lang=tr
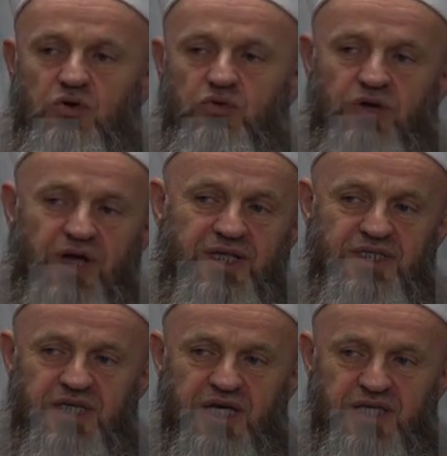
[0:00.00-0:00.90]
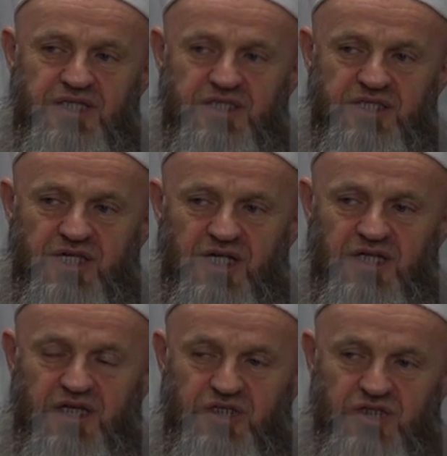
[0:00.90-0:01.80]
Kur'an sayesinde
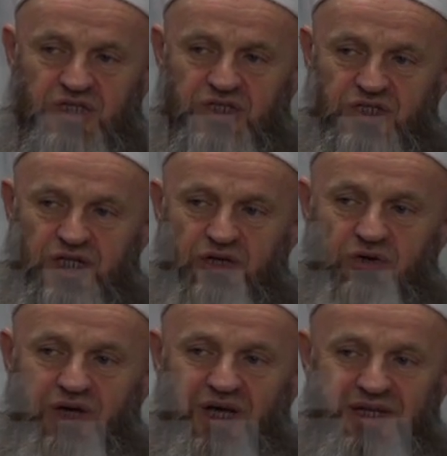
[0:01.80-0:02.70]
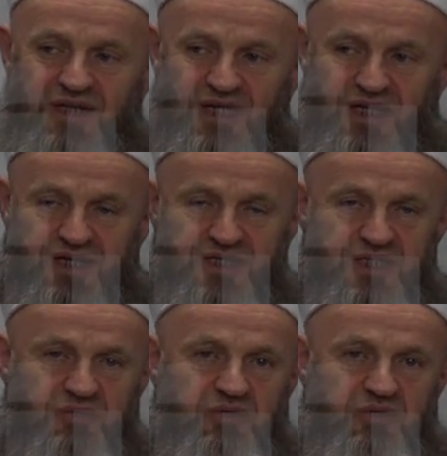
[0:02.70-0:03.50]
Allah Celle Celaluhu annelerinize,